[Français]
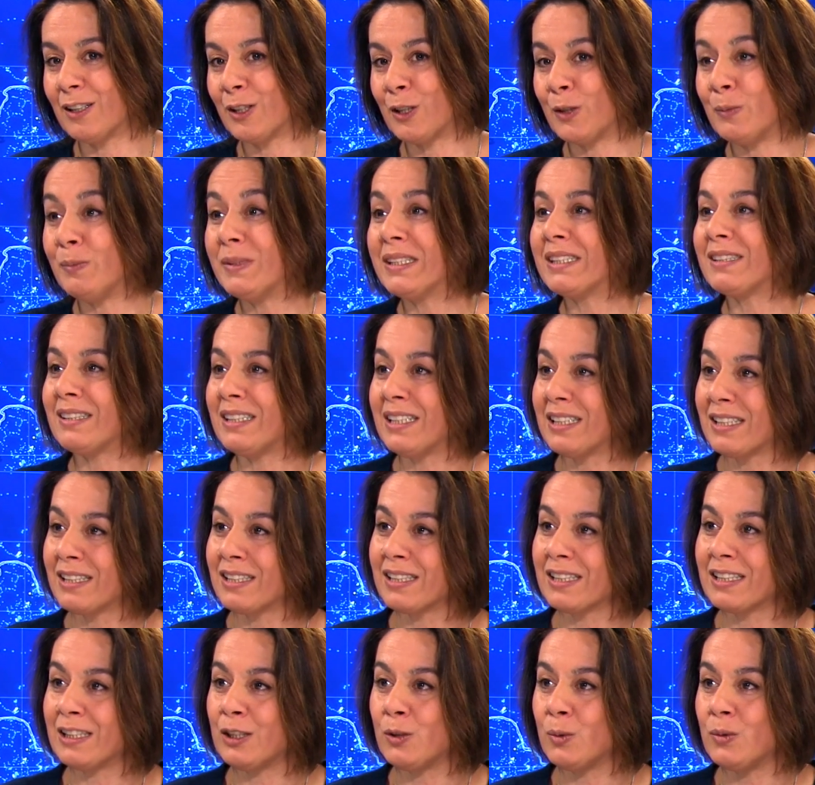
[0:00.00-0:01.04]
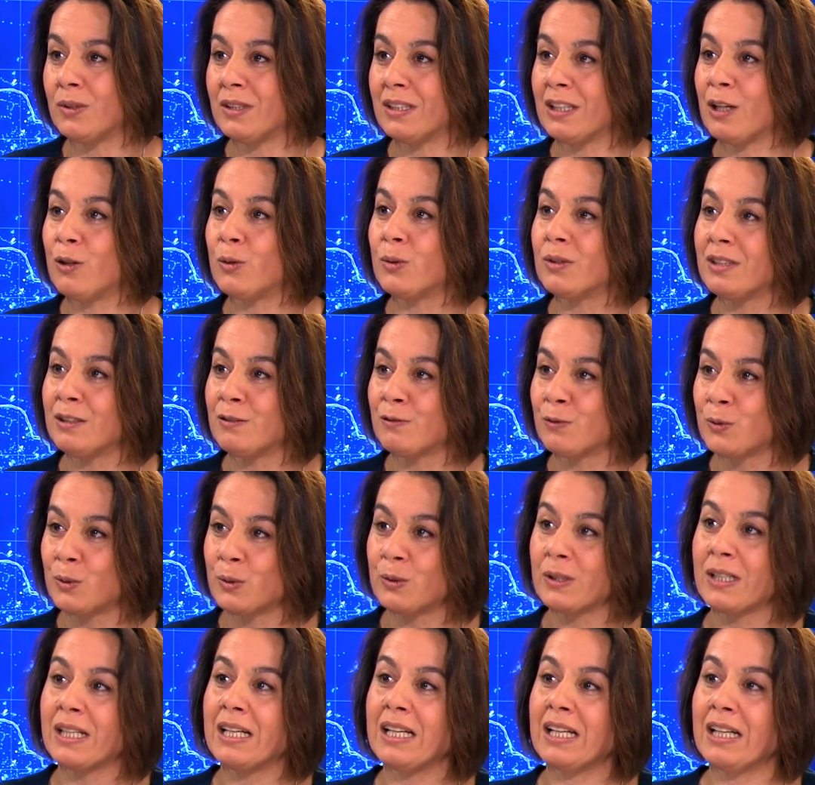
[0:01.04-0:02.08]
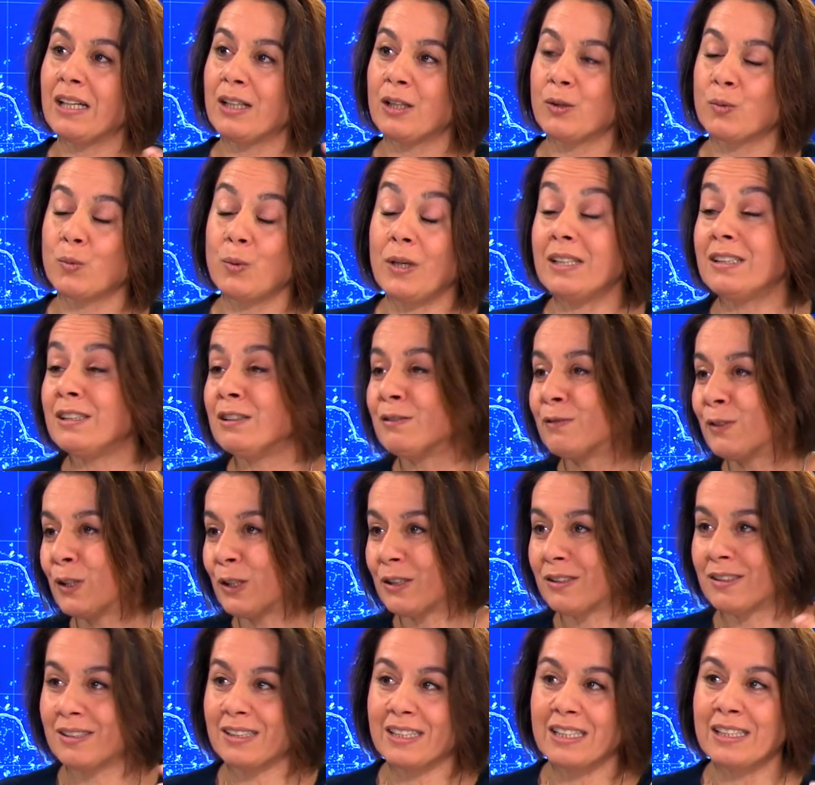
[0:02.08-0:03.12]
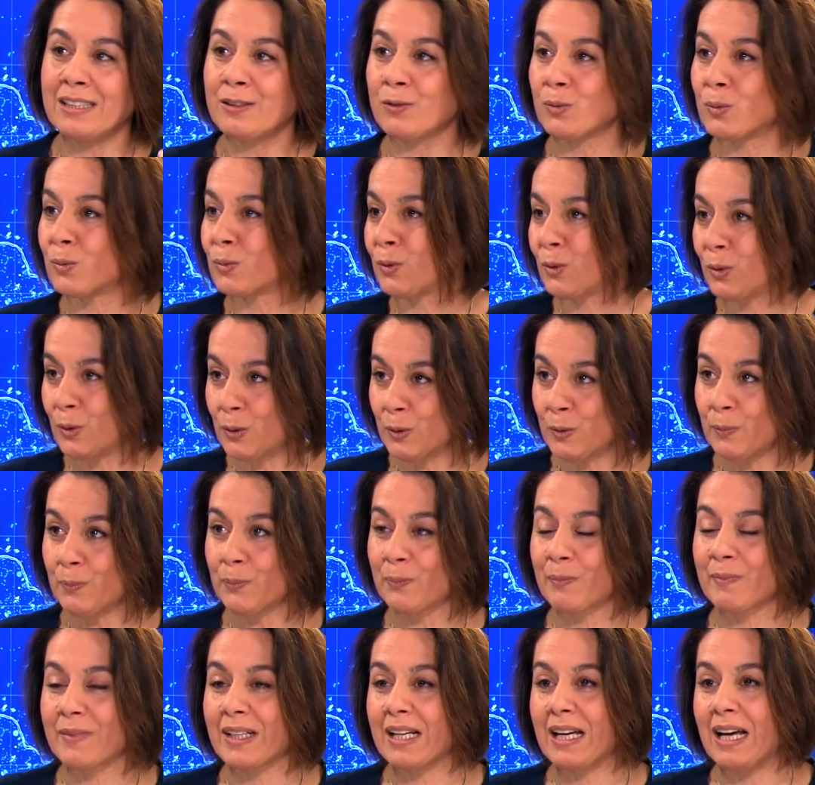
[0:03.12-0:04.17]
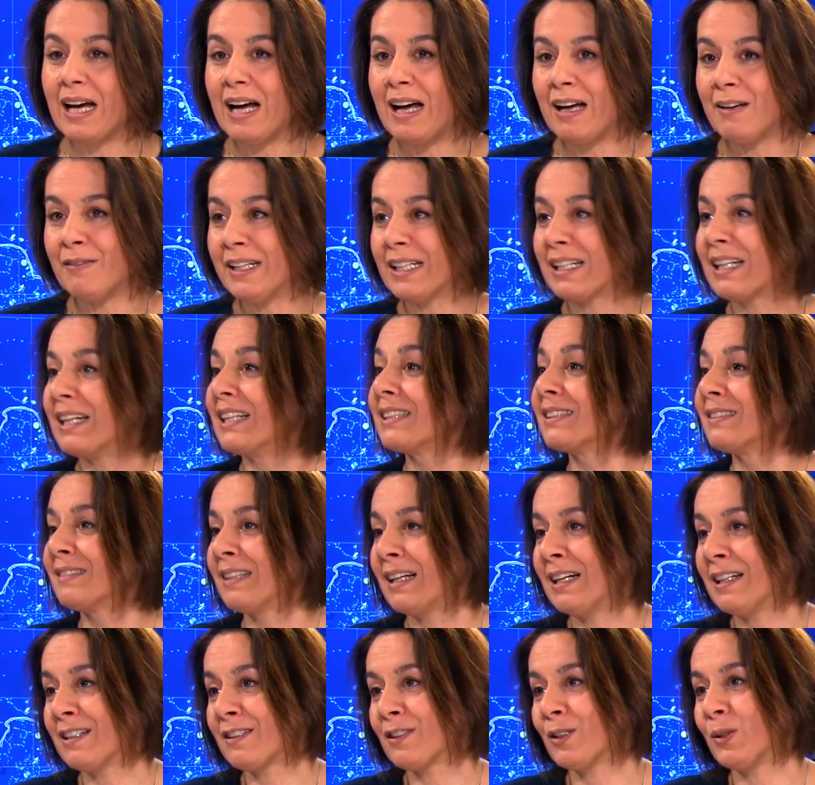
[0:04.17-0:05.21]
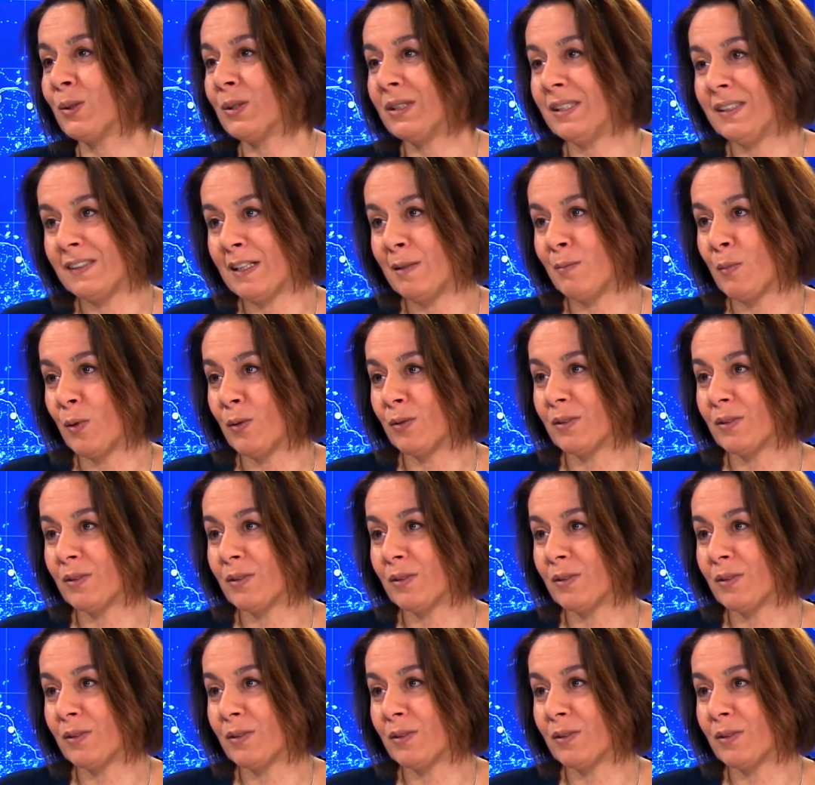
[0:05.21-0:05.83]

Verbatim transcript: mystique qui unit le dévot où la dévote est son mm. Dieu avec l'extase euh, des amants.